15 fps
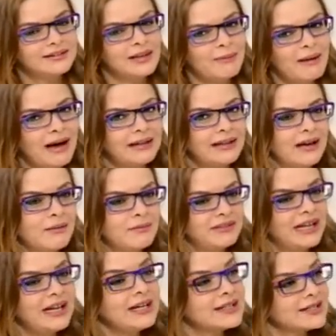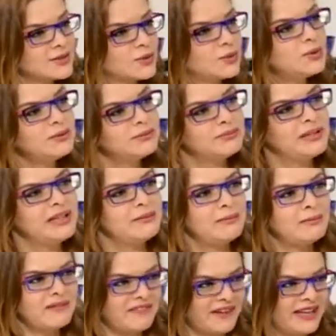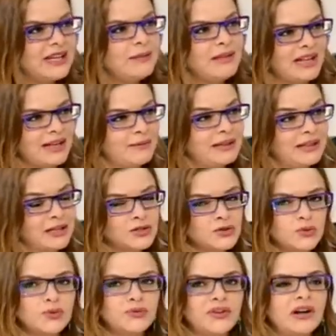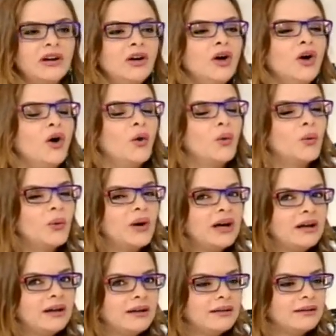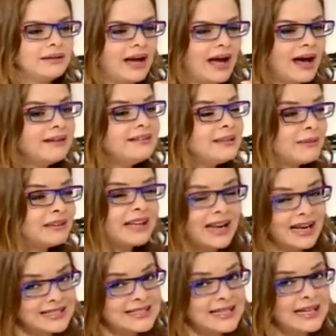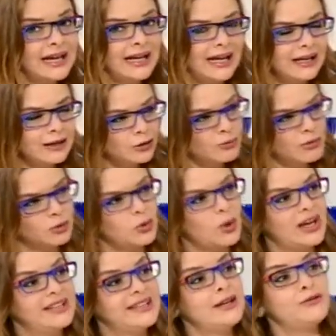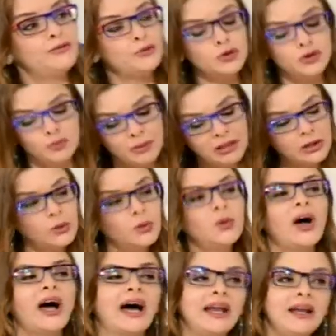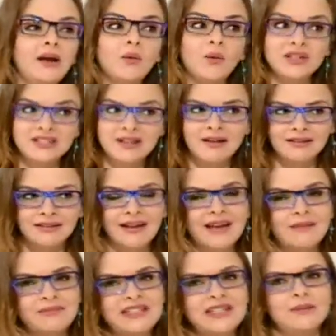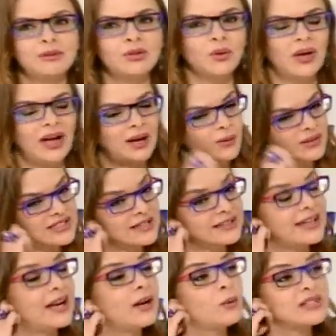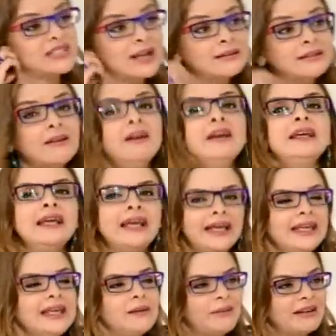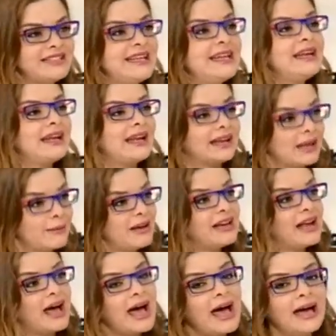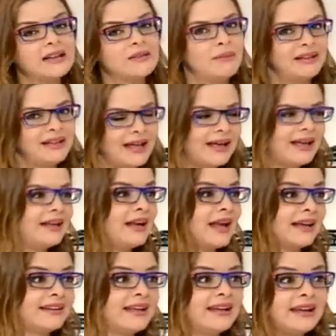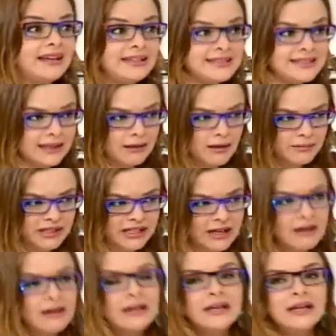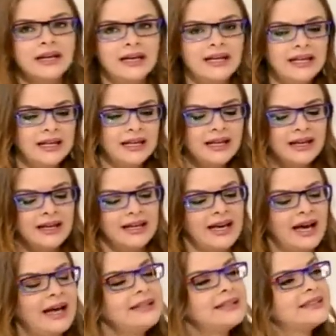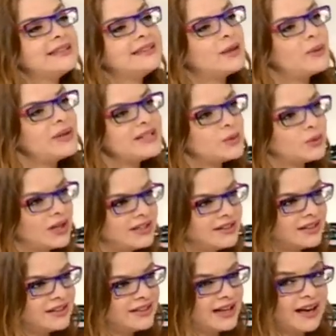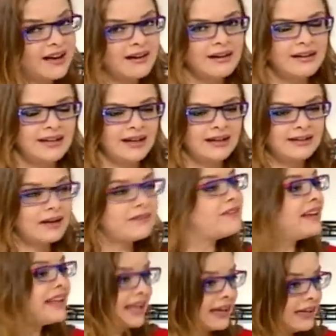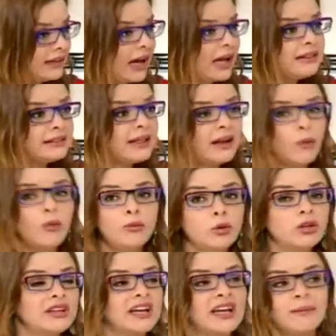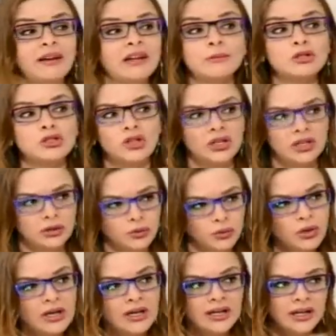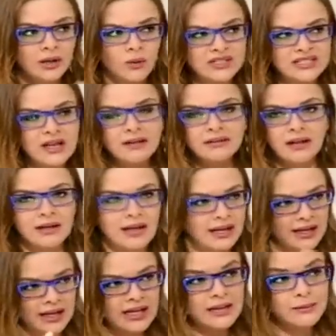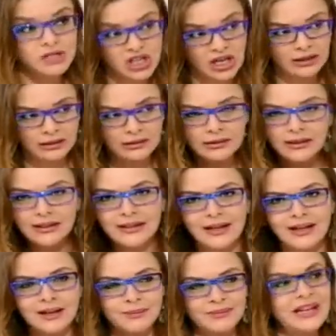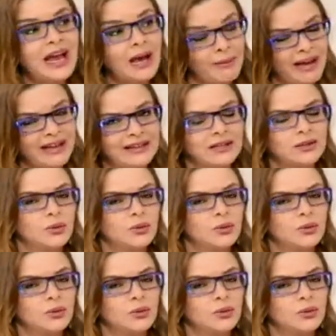تبعنا بنعكسه بالمفاهيم اللي بدنا نشوفها وراح اعطي مثل على السريع لاختم موضوع العداله بفوت منه على الوساطه امتين بدخل على الوساطه لان الوساطه هي بديل كمان احد بدائل العداله الانتقاميه مم. هي اعاده التوازن ايضا للفريقين حتى لو المرتكب انا مش طايقته الوساطه اللي هي مش انا آه، بتلعب هيدا